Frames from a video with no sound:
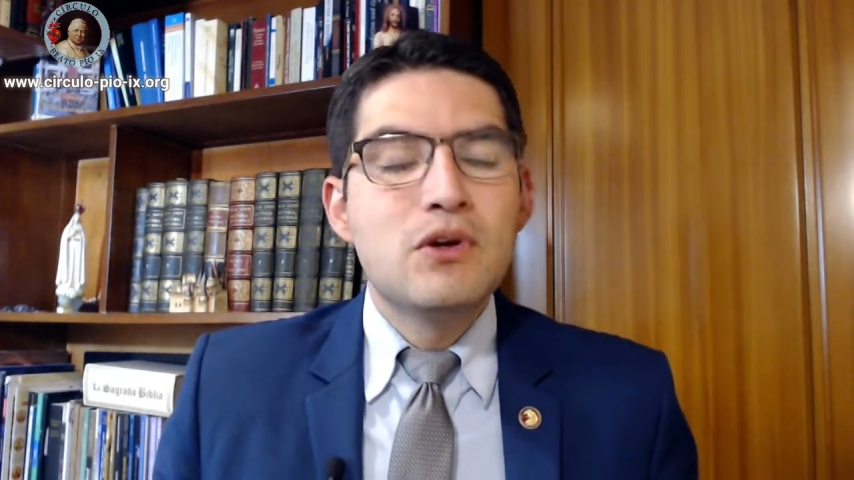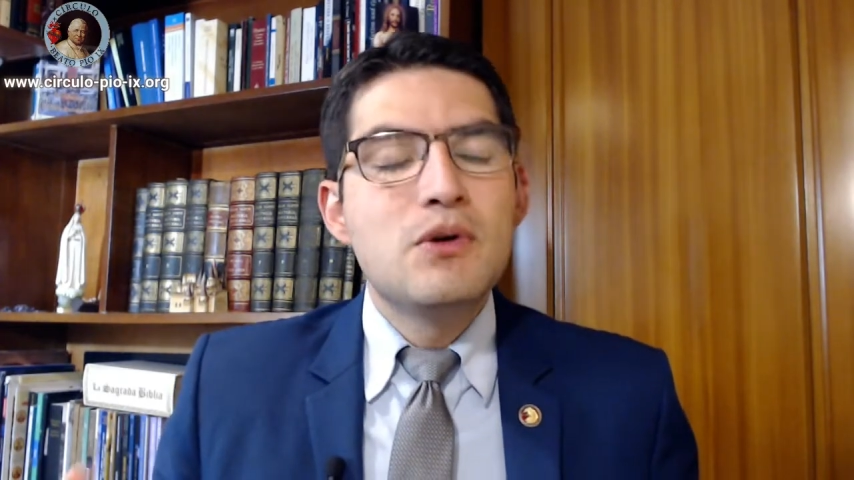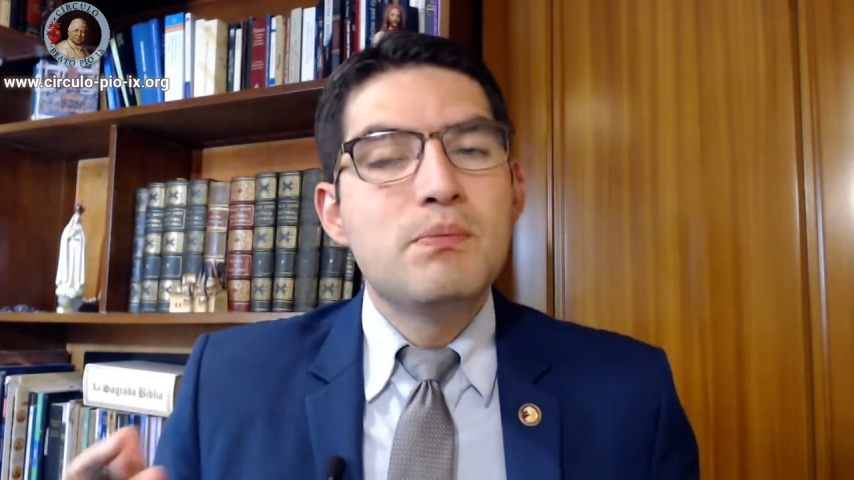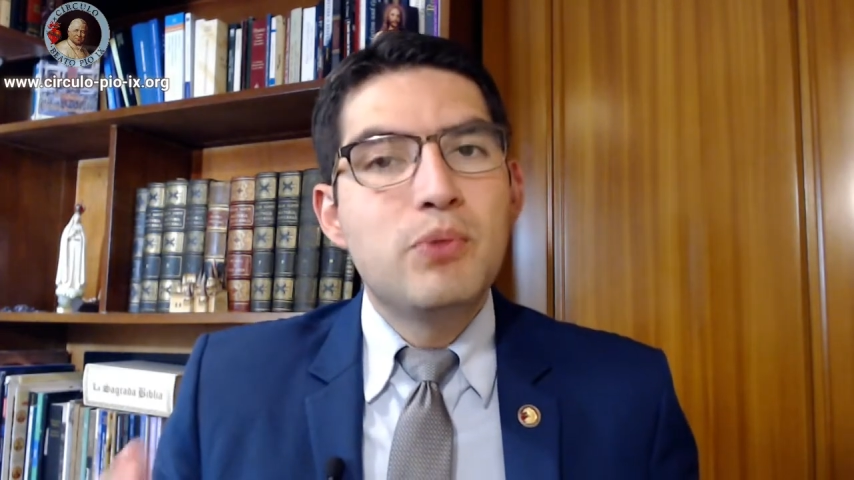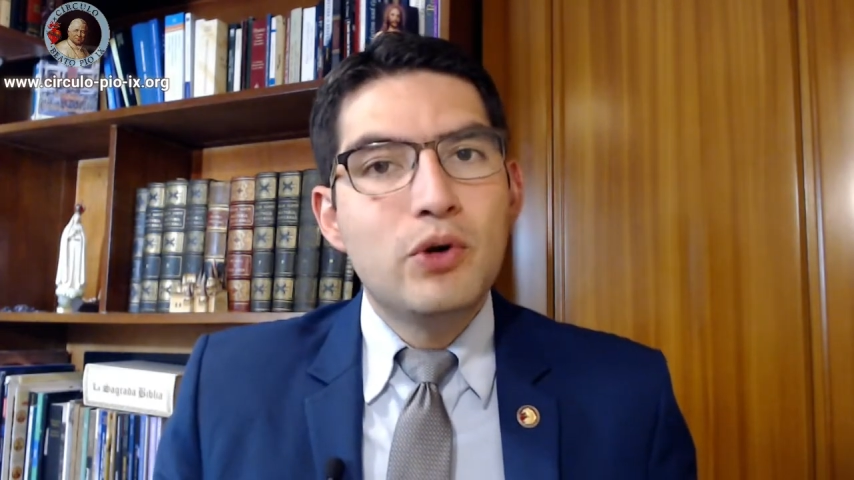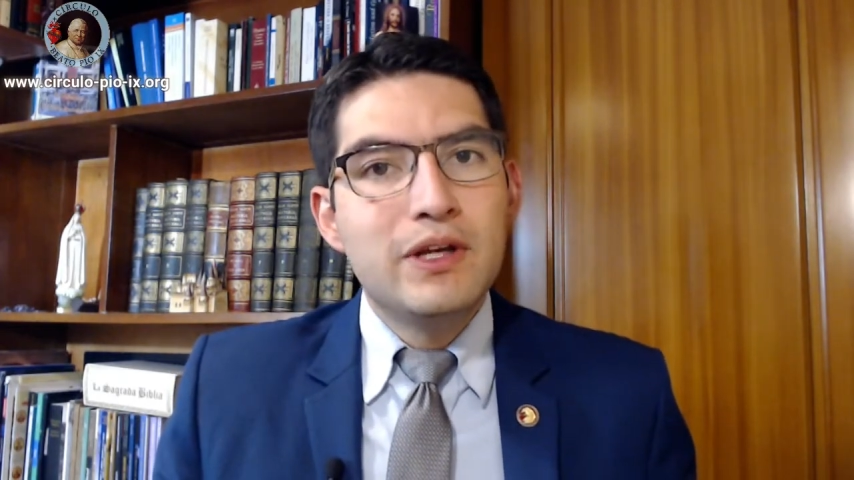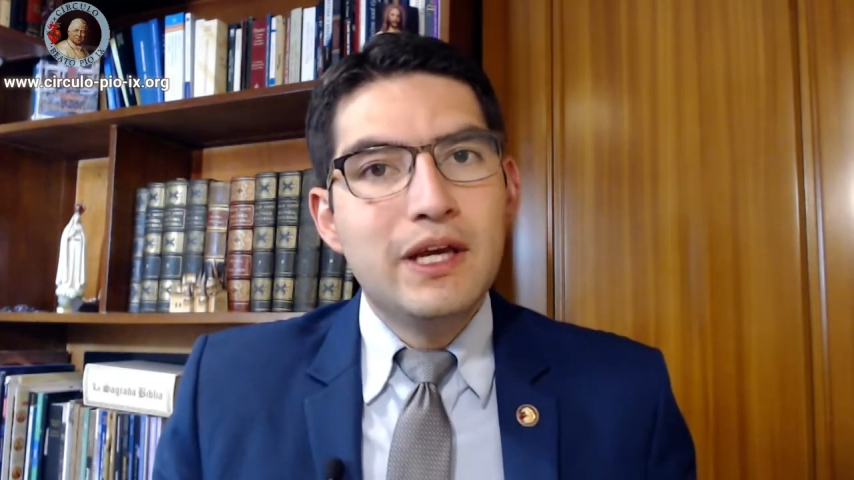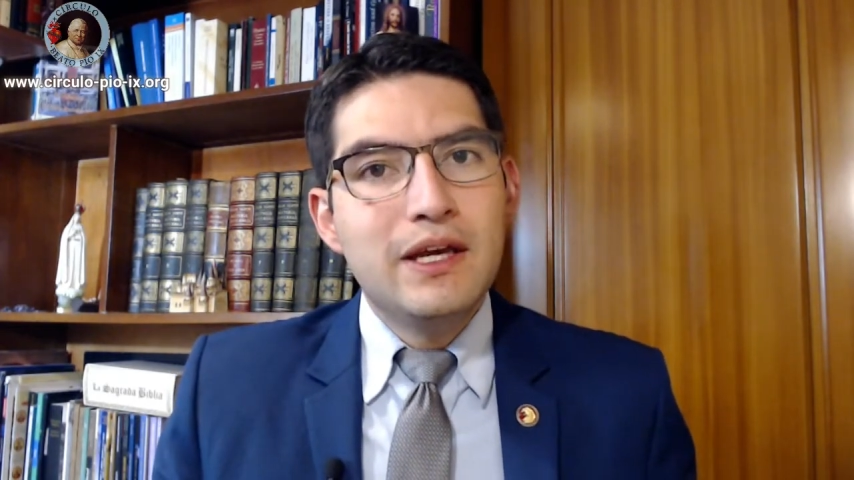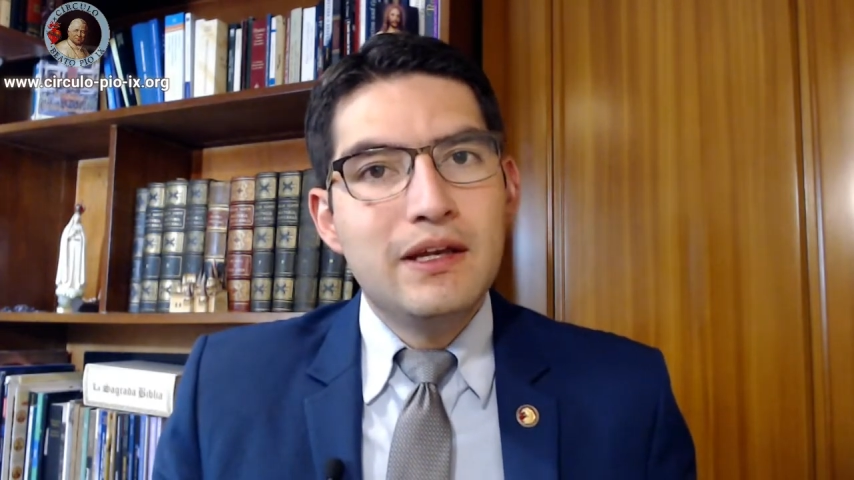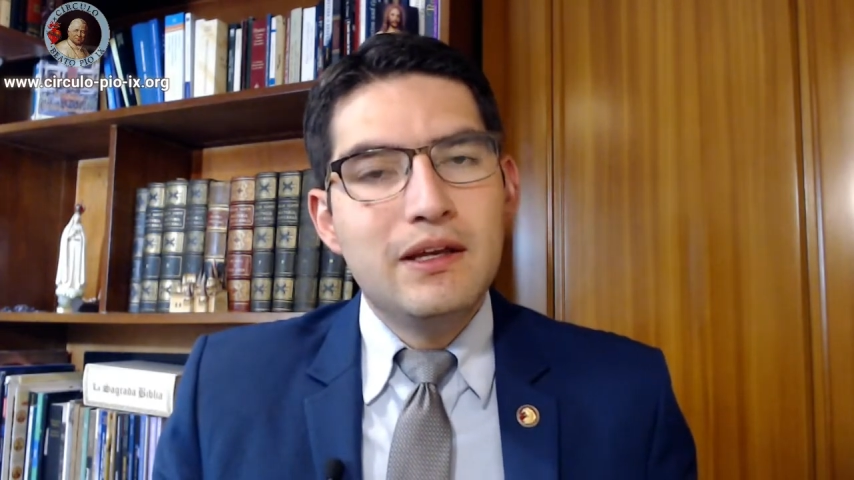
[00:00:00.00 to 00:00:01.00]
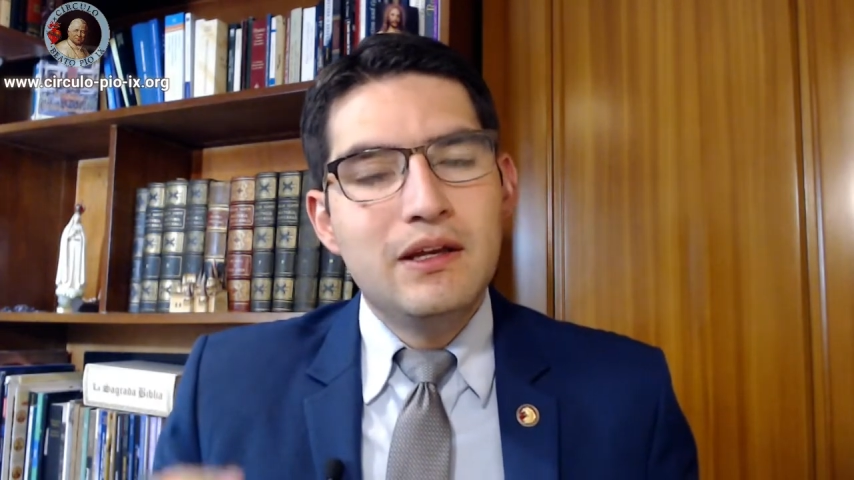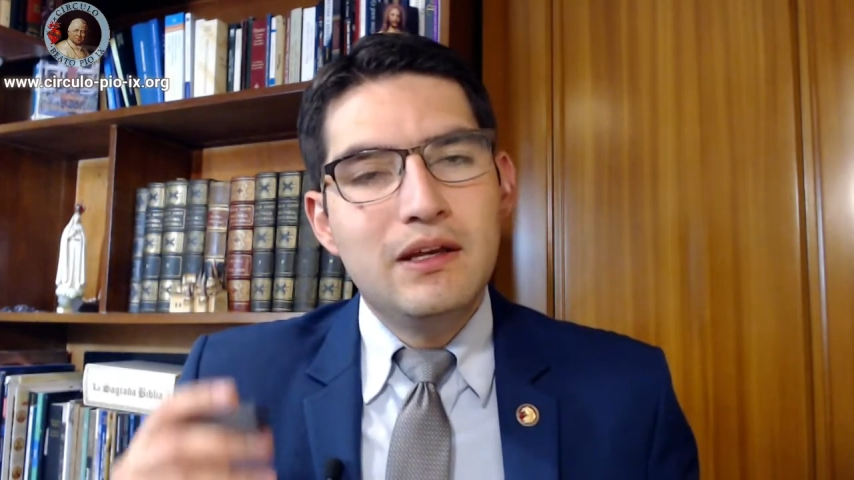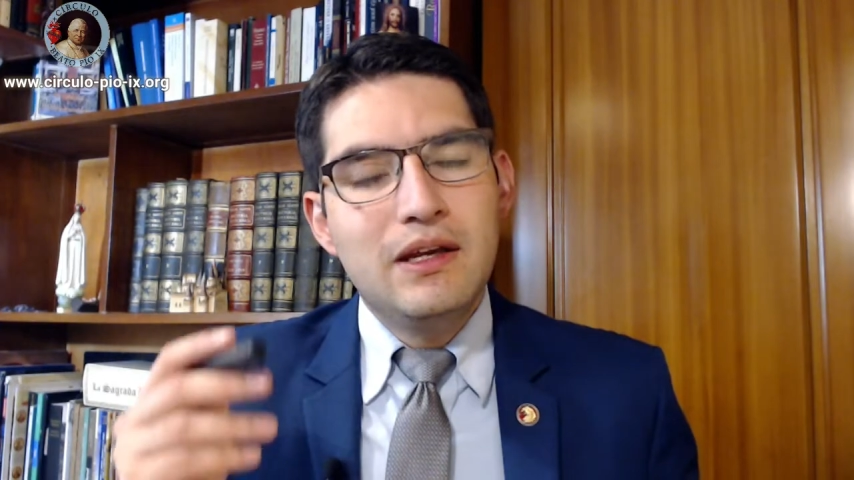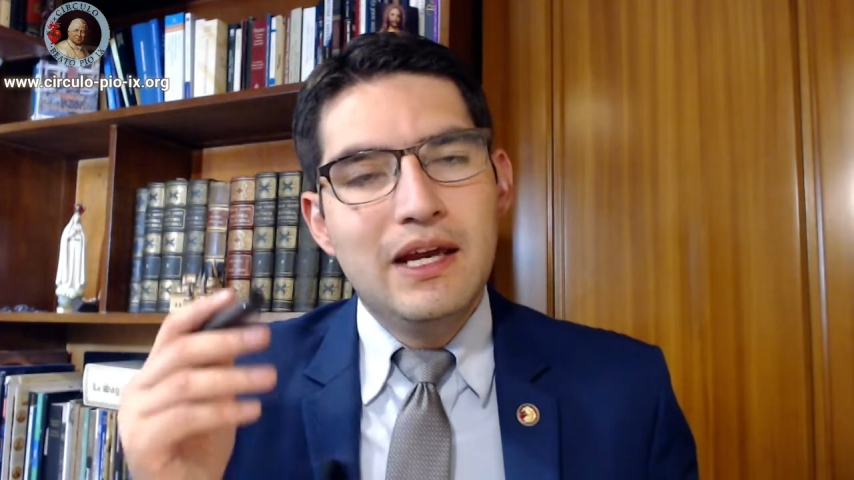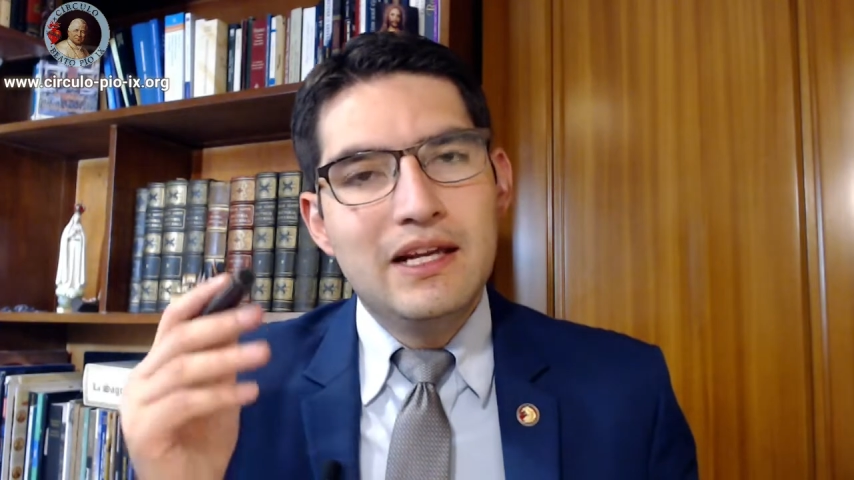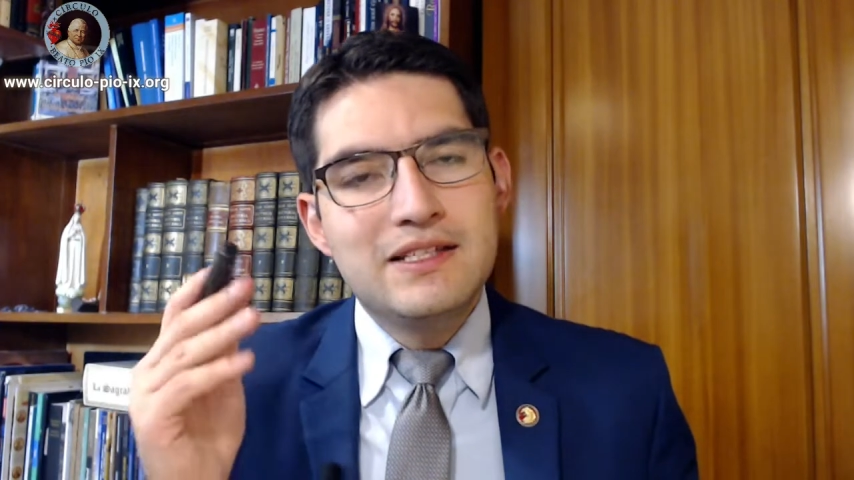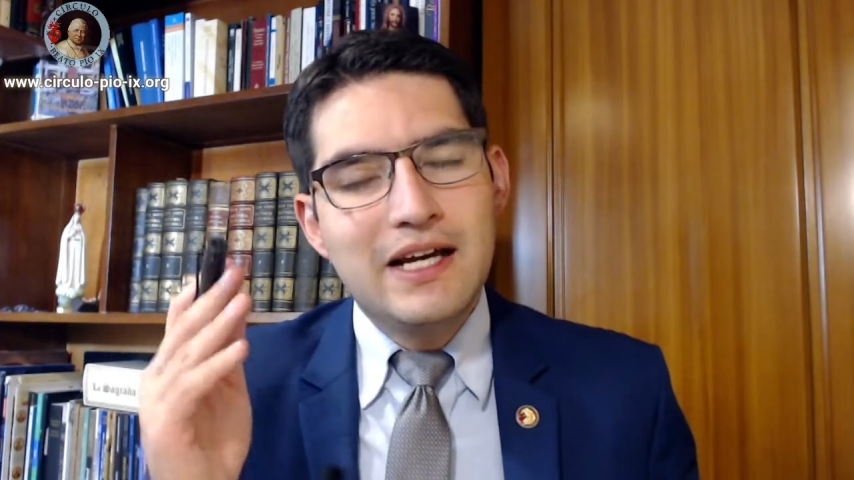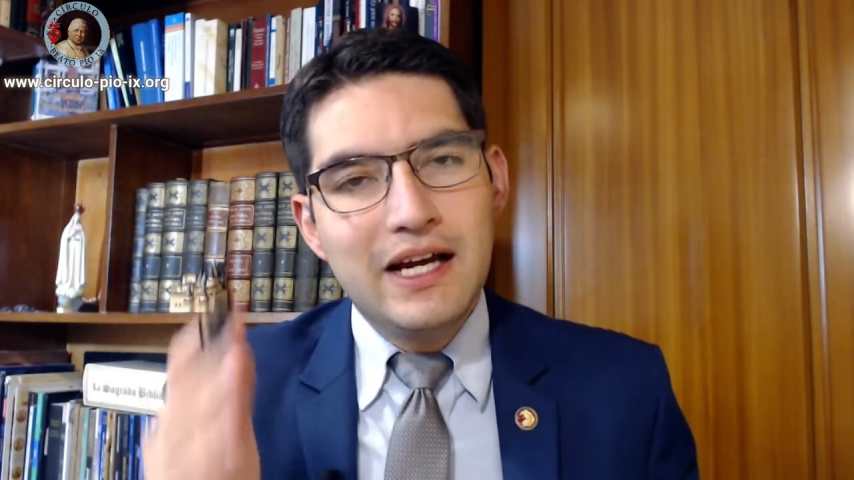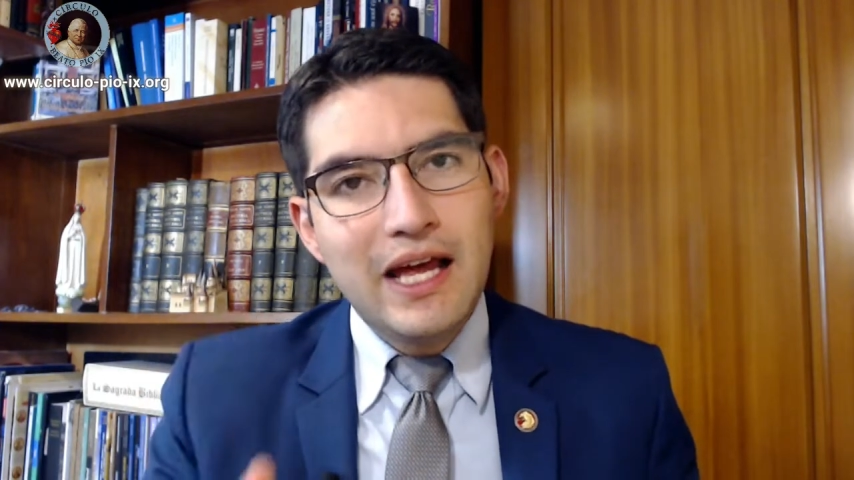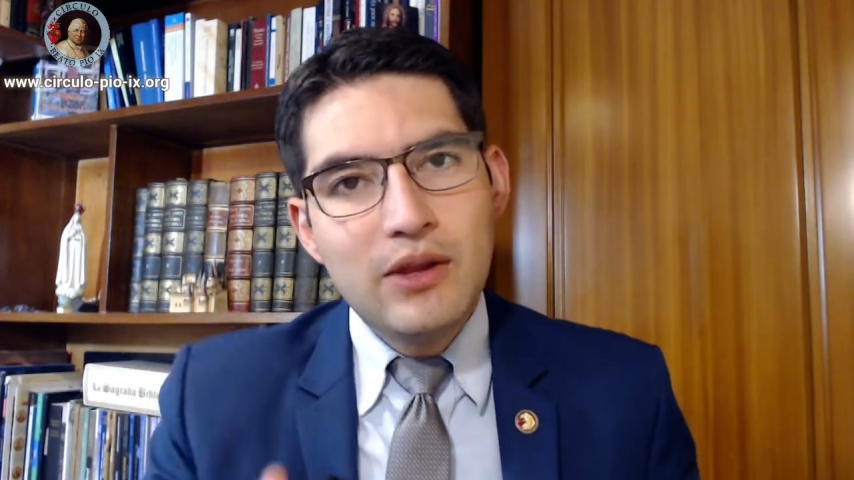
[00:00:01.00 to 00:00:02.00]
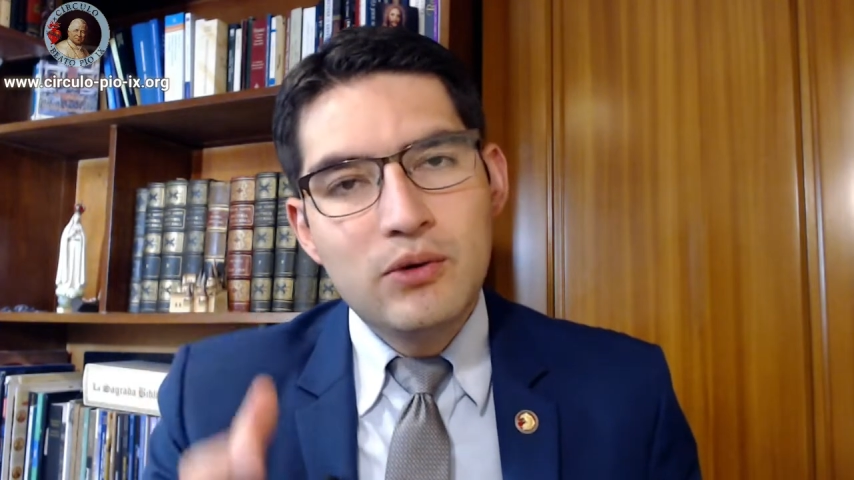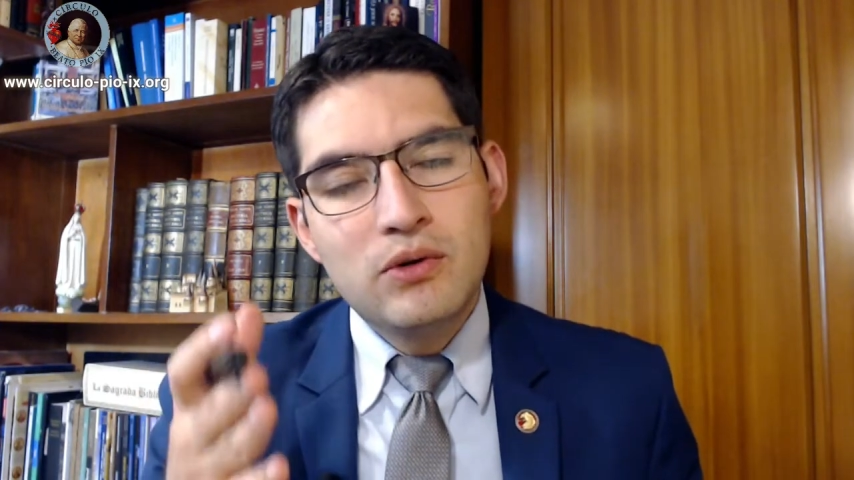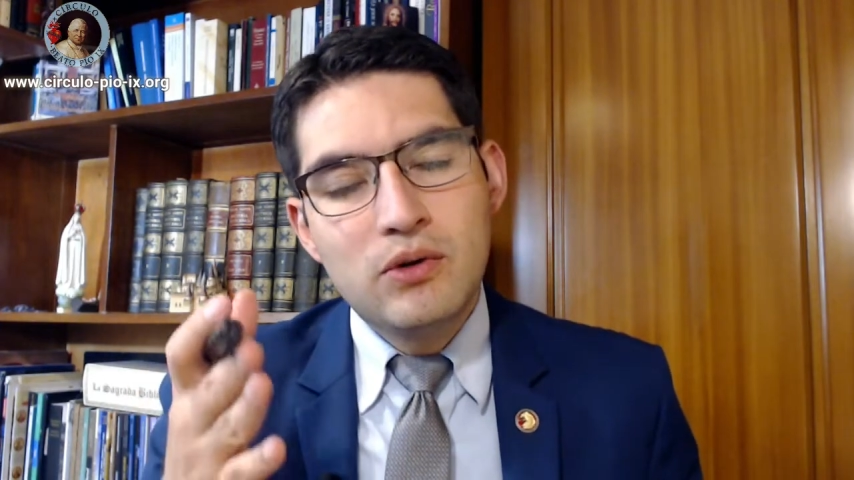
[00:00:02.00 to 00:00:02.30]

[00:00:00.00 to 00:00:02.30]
Porque el Sagrado